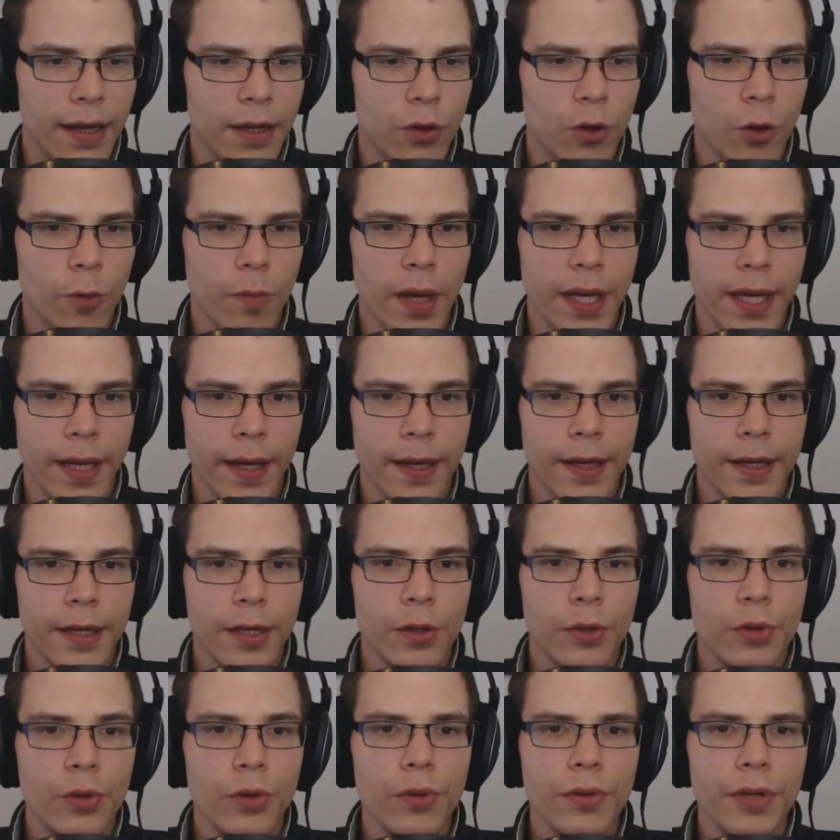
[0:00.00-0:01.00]
Guck mal hier.
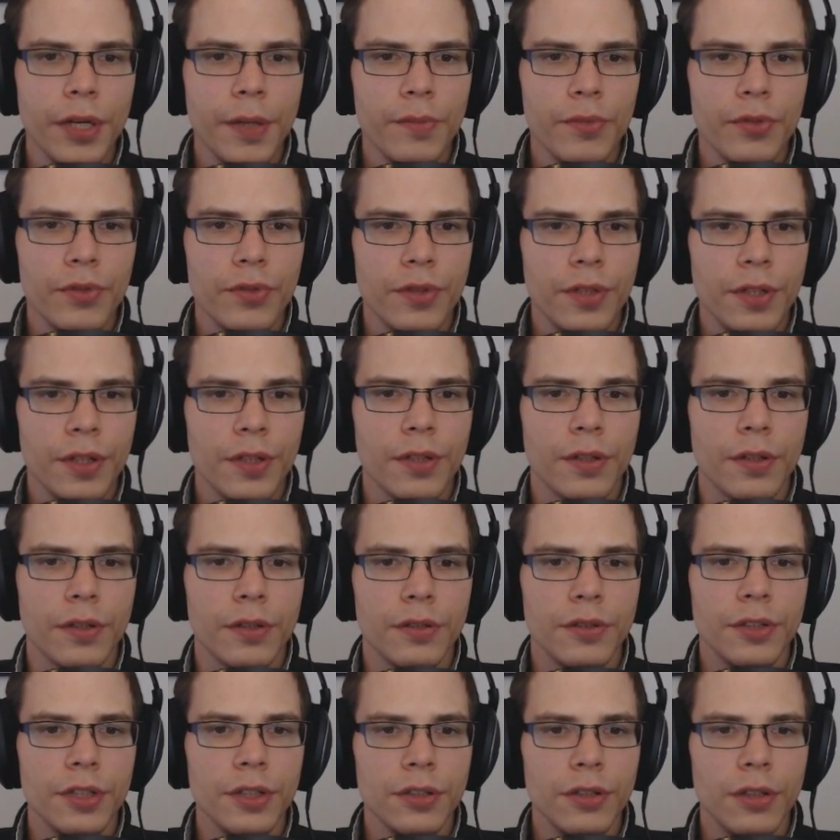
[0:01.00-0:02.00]
Du nimmst dir
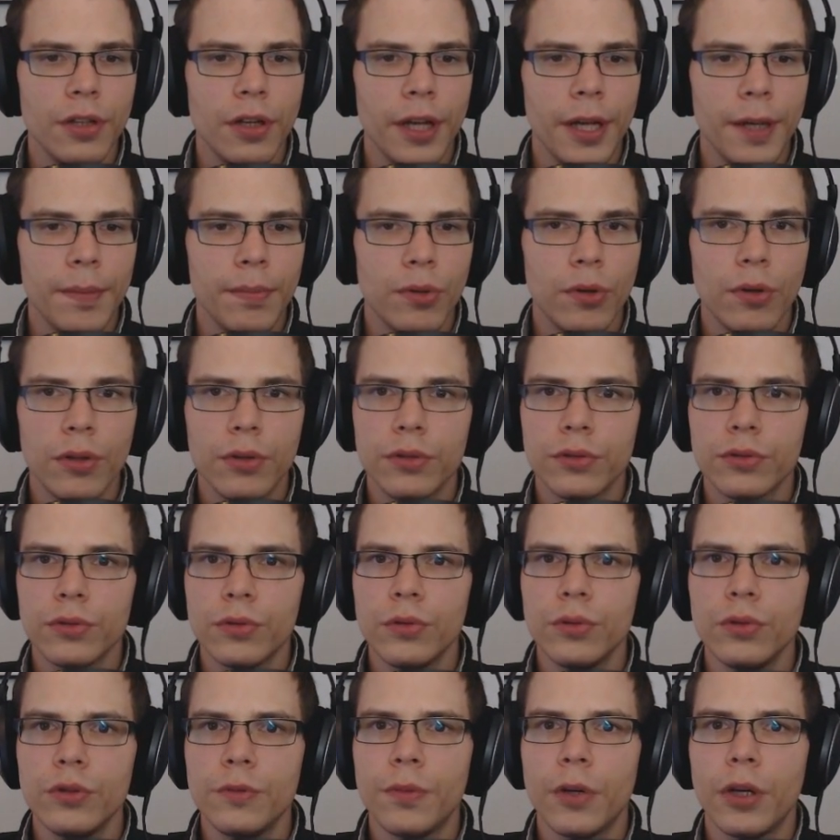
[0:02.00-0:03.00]
den Claypot
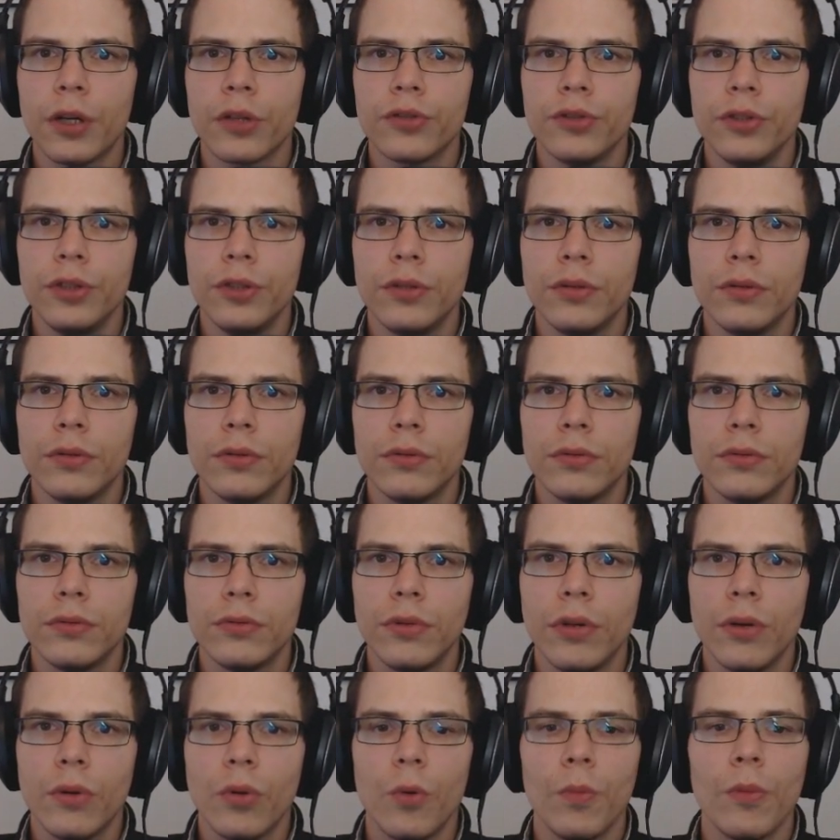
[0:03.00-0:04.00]
und packst ihn
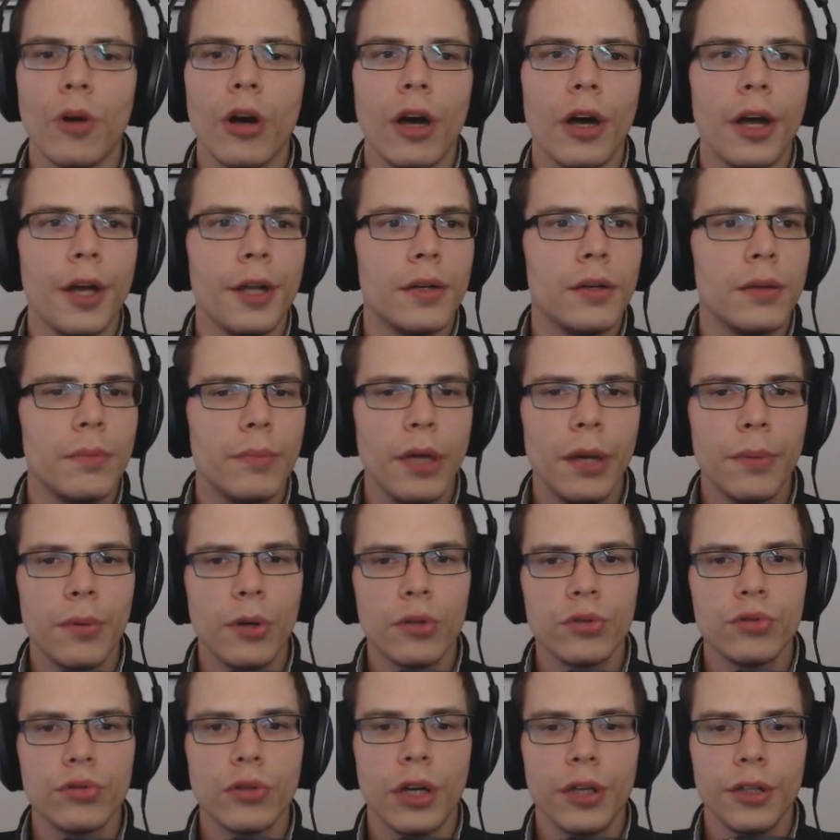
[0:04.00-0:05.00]
da oben rein. Mehr
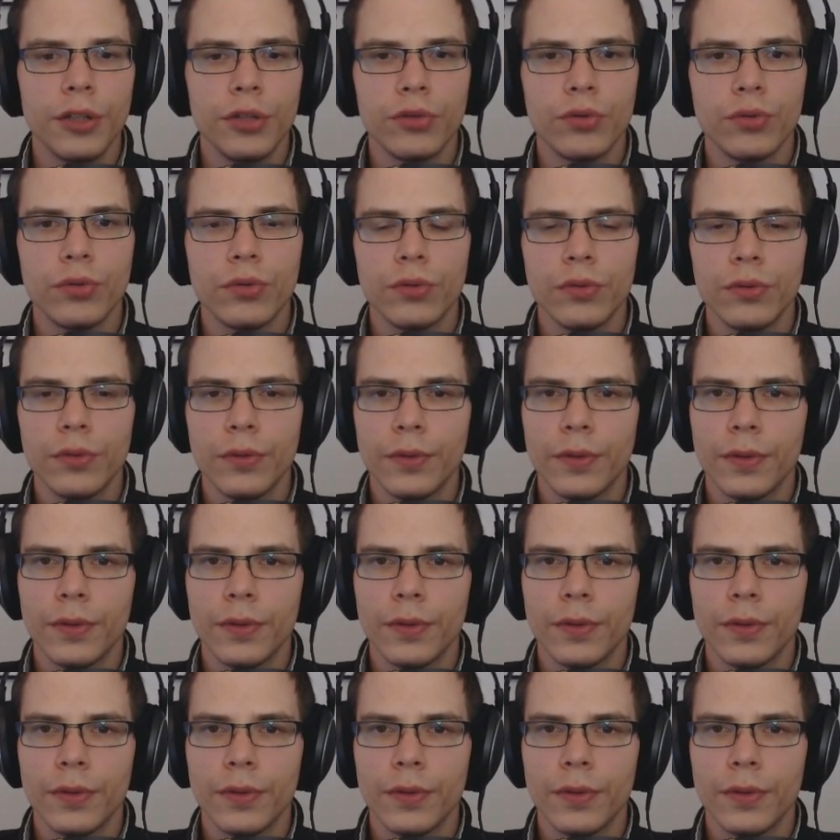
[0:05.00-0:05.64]
brauchst du gar nicht tun.